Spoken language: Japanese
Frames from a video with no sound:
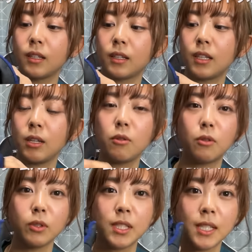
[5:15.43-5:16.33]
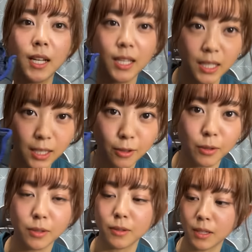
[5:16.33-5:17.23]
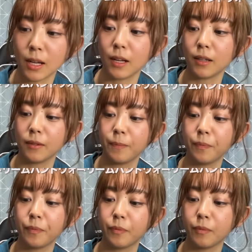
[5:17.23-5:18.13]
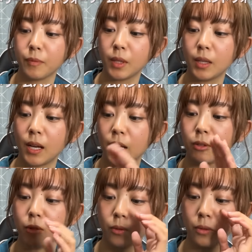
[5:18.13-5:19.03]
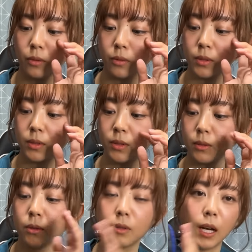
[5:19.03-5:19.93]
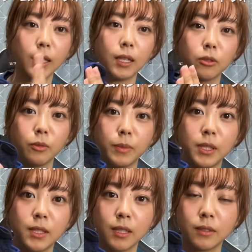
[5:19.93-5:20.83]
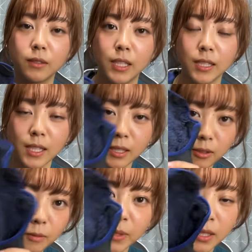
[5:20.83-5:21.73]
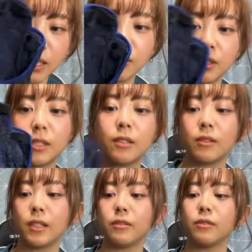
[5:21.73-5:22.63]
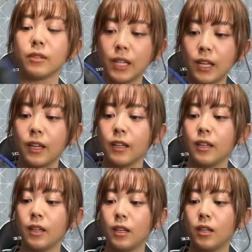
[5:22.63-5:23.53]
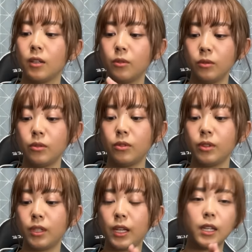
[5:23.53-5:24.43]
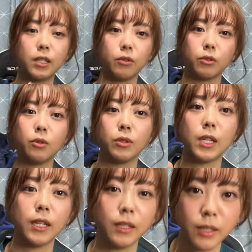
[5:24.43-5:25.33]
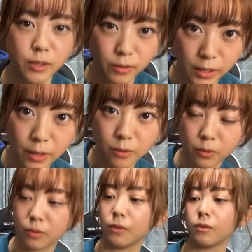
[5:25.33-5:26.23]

着心地がいいというかあのすごく肌と密着優しく密着してくれるので本当に冷気を通さないんですよねこの